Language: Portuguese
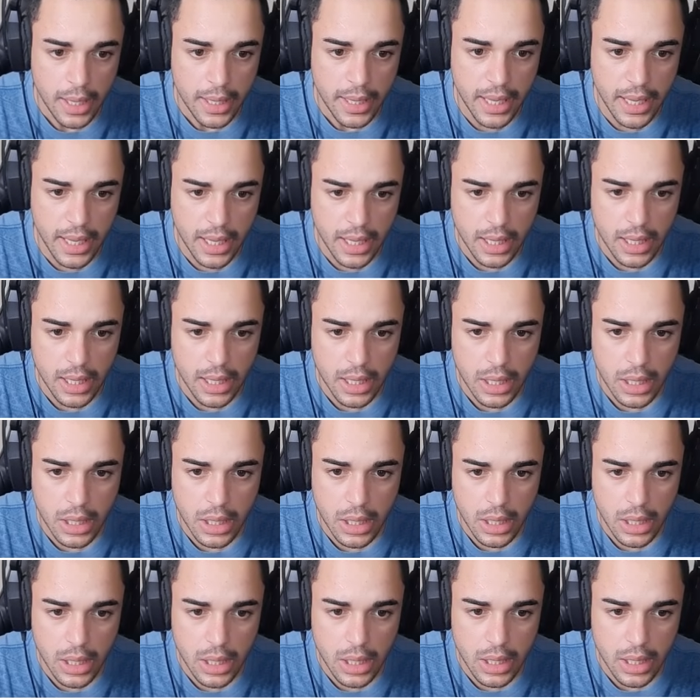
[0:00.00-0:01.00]
Ih!
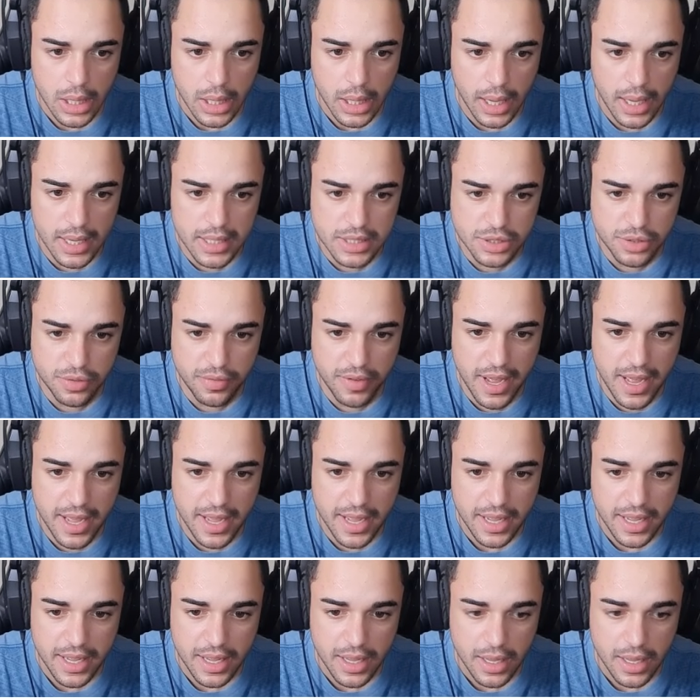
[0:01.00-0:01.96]
Que é isso, velho?